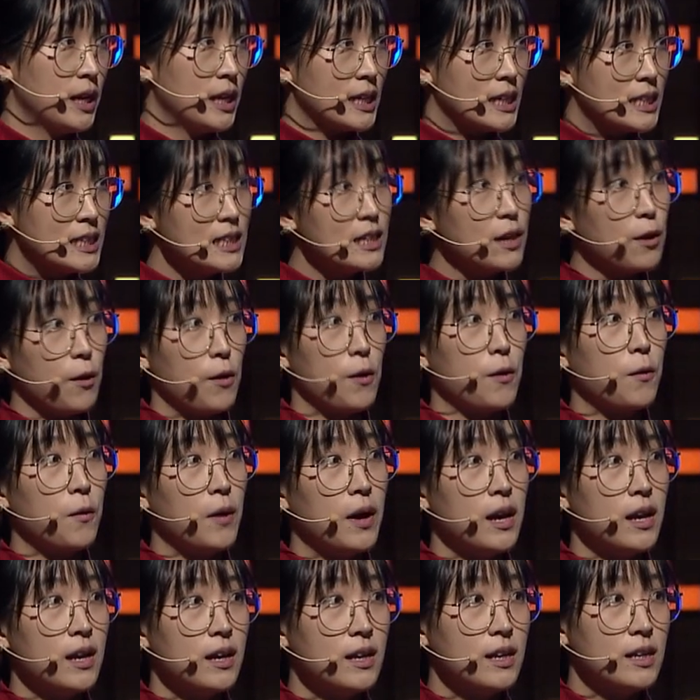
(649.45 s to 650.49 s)
그
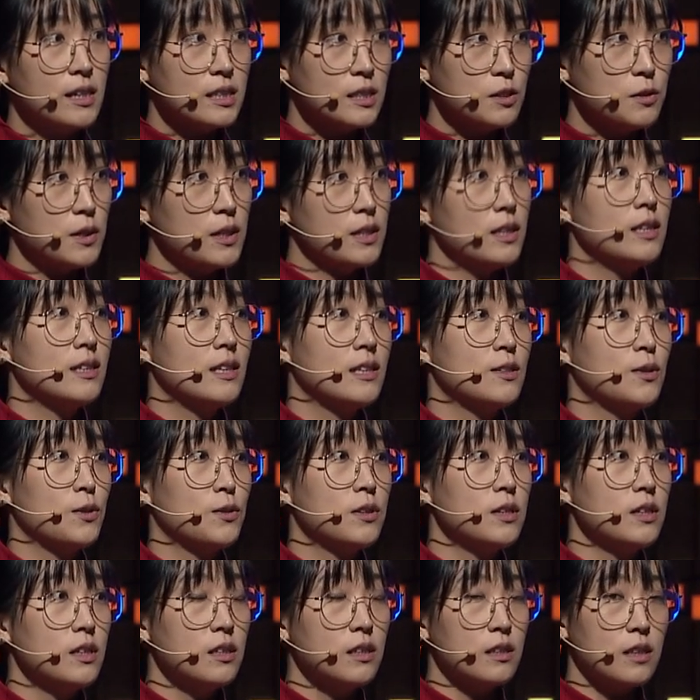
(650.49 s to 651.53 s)
결과
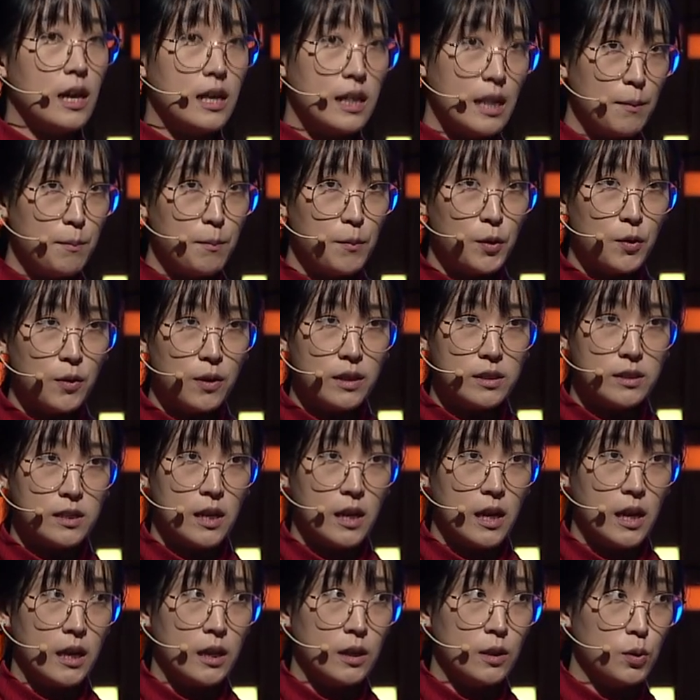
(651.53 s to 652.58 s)
스웨덴에서는 단 한 명의
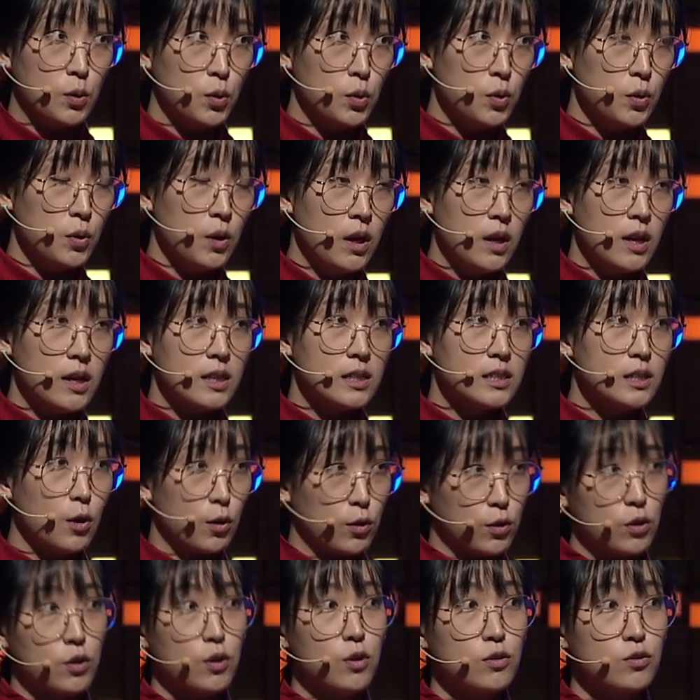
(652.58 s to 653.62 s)
장애인도 그
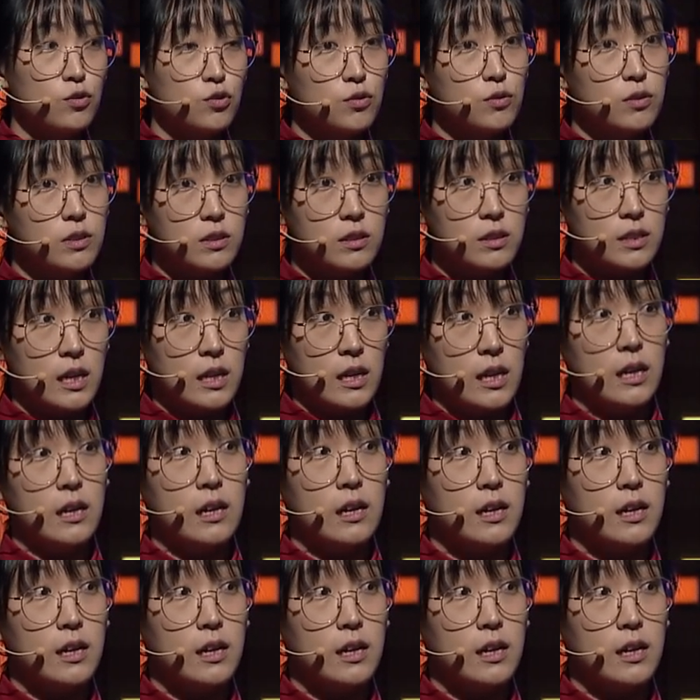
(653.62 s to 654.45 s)
어떤 중증 장애를